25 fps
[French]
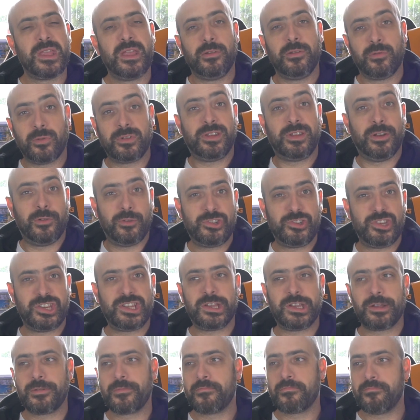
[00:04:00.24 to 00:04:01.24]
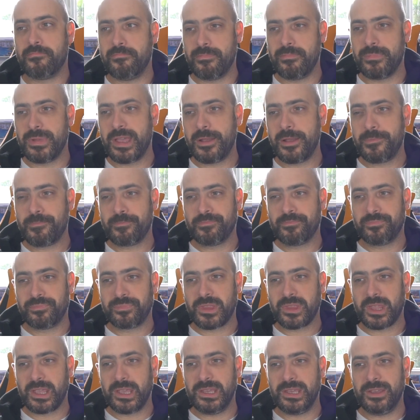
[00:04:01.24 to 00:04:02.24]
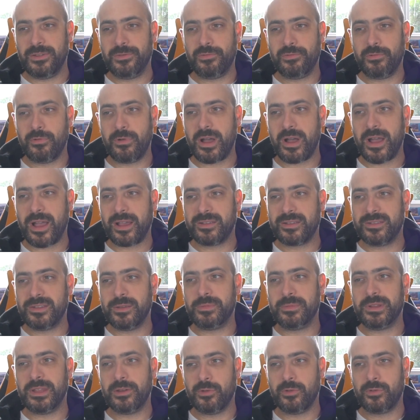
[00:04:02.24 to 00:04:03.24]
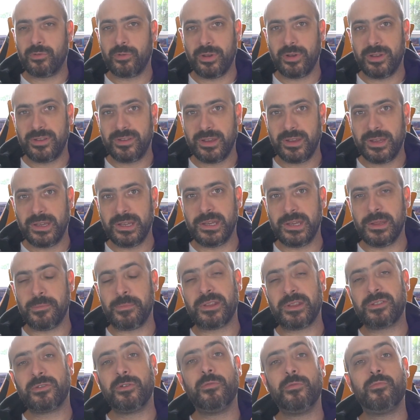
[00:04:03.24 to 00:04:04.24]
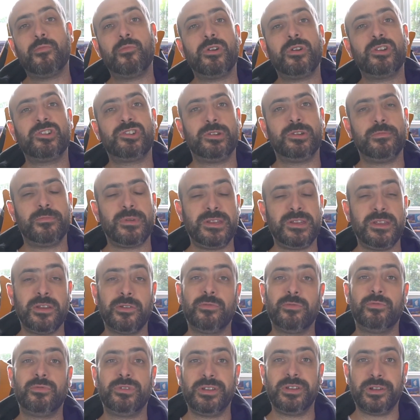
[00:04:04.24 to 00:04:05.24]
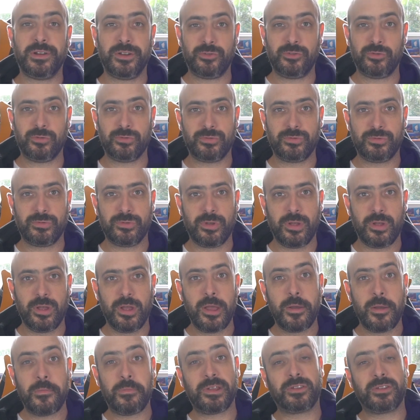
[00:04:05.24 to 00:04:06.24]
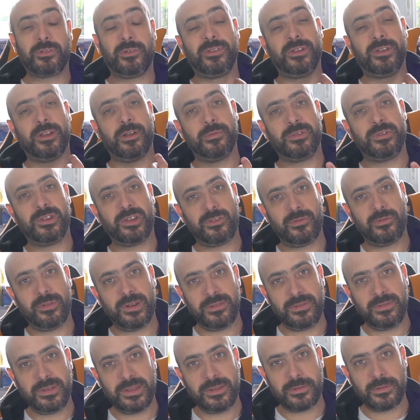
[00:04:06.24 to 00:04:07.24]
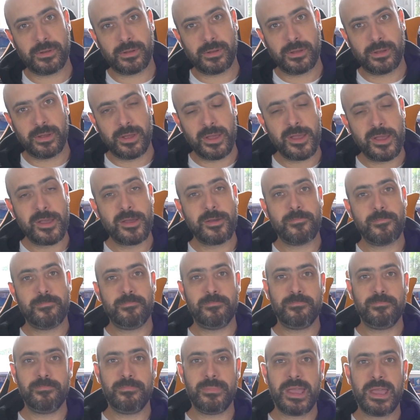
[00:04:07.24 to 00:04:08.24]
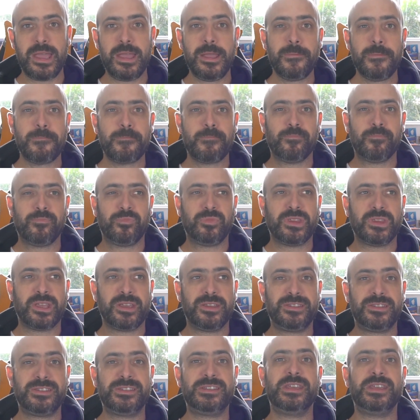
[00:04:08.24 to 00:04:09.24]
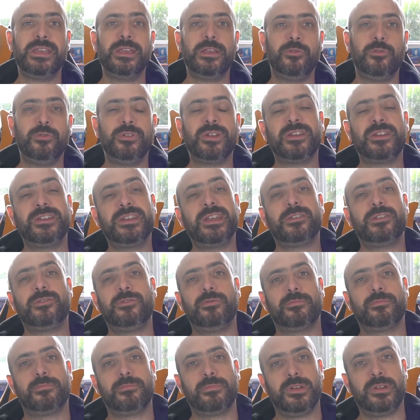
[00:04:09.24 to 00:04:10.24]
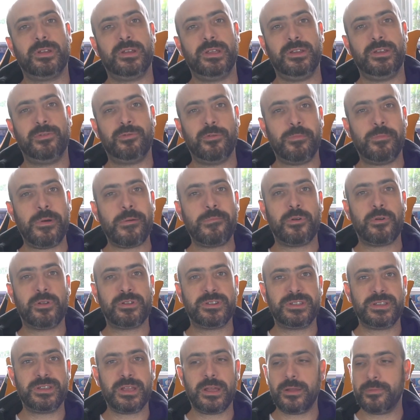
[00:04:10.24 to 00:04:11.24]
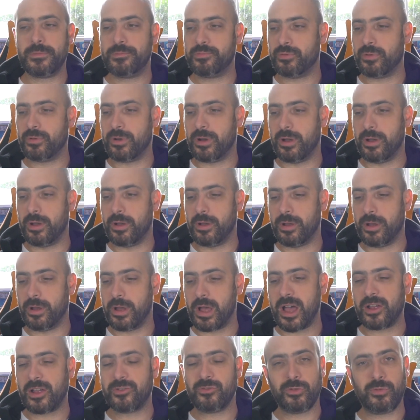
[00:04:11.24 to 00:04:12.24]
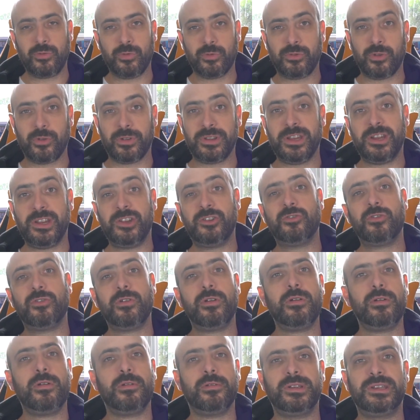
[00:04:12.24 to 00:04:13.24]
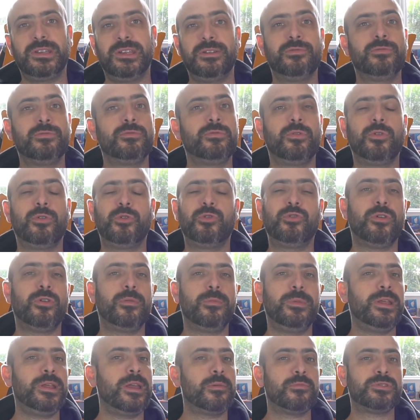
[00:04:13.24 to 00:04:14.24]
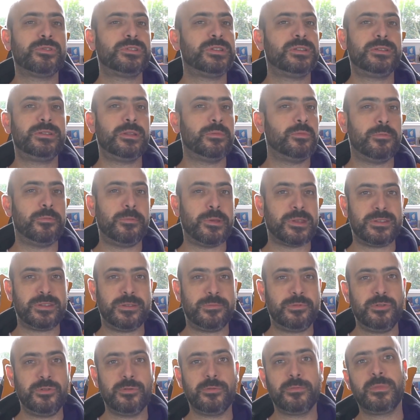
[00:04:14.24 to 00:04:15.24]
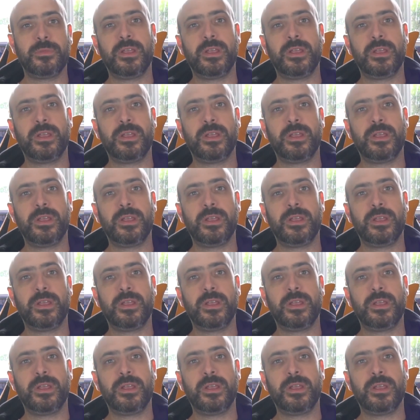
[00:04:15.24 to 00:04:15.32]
Donc c'est logique. Mais il faut accepter de se laisser guider. Parce que moi, j'ai une manière de vous dire les choses. Parce que c'est comme ça que je vais les vivre. Mais c'est une indication. Il faut pas prendre ça pour euh, argent comptant. Il y a des gens qui vont ressembler à mon système de perception,